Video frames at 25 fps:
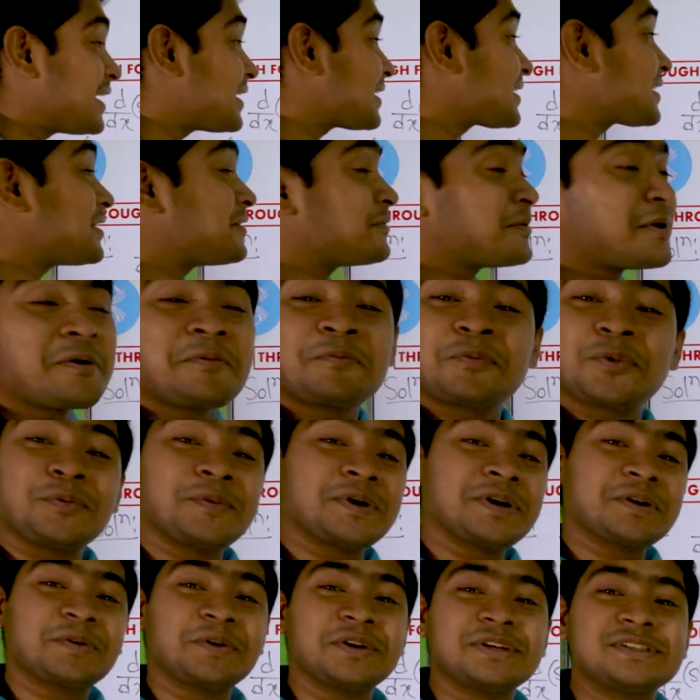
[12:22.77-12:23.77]
এটা কীভাবে
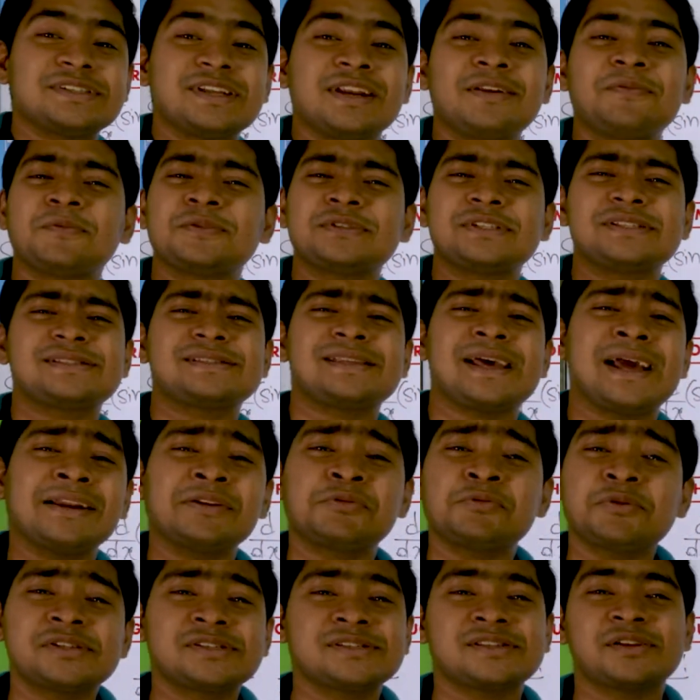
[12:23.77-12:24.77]
প্রমাণ করেছিলাম ওই যে
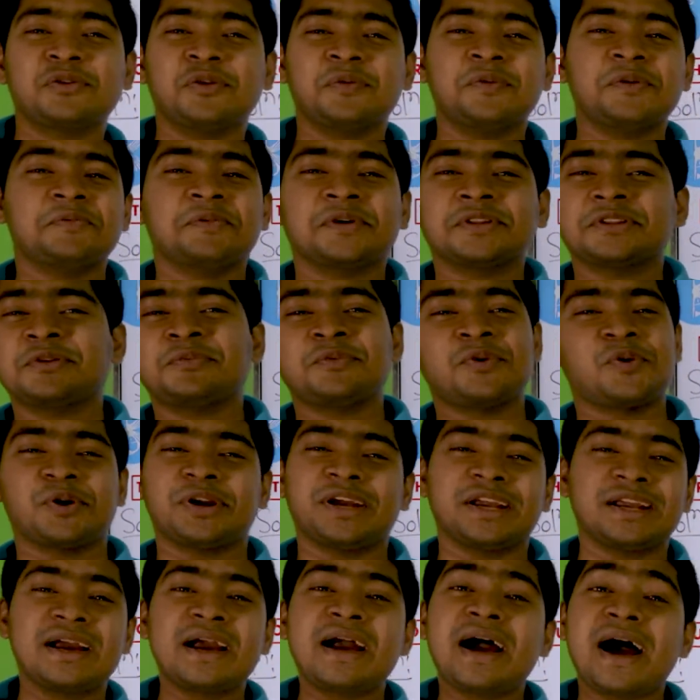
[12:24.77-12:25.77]
স্যান্ডউইচ সিরোমের মাধ্যমে
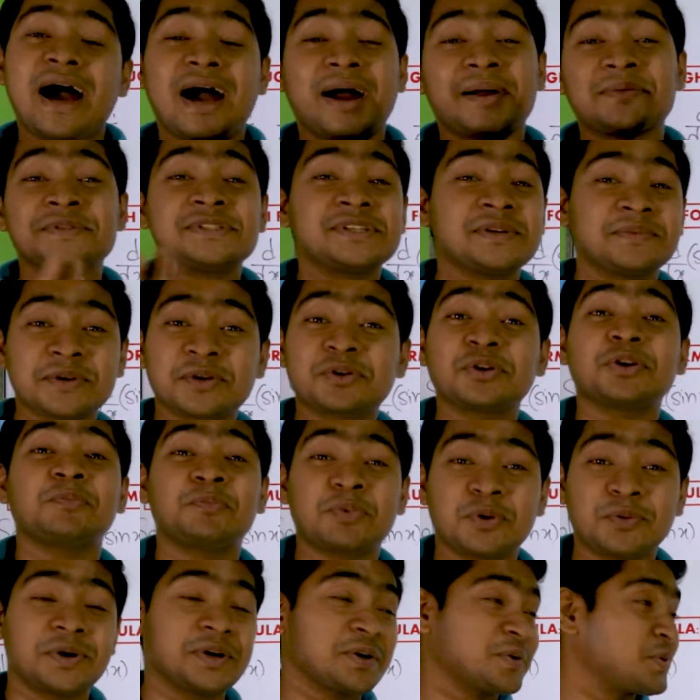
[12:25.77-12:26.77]
অনেক হাবিজাবি করে
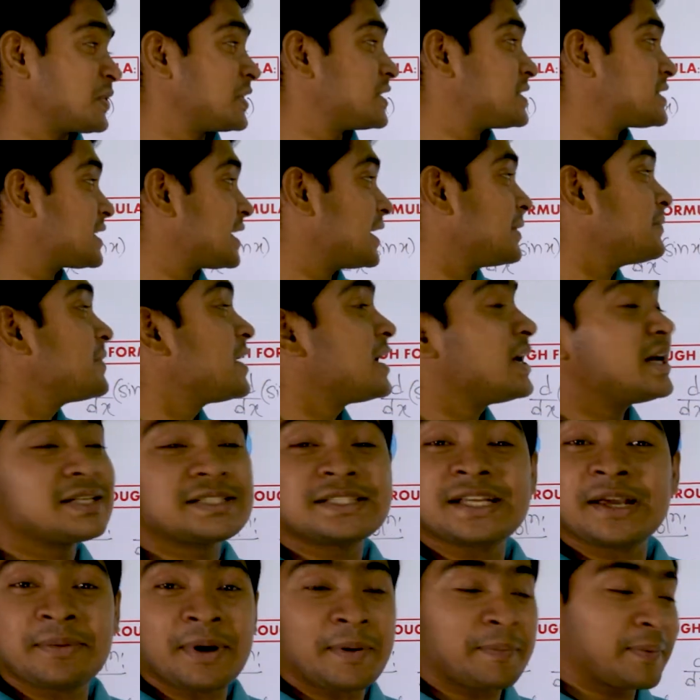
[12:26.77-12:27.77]
প্রমাণ করেছিলাম
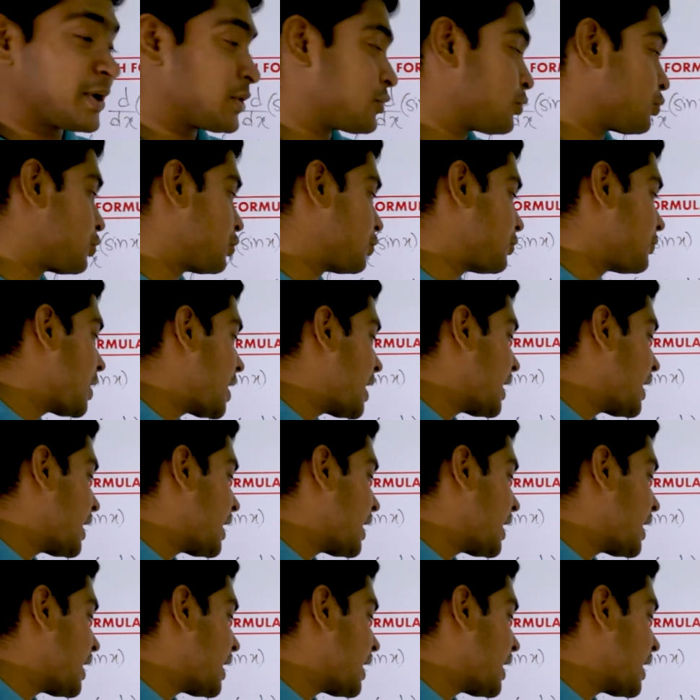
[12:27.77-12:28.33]
সেই ব্যাপারটুকু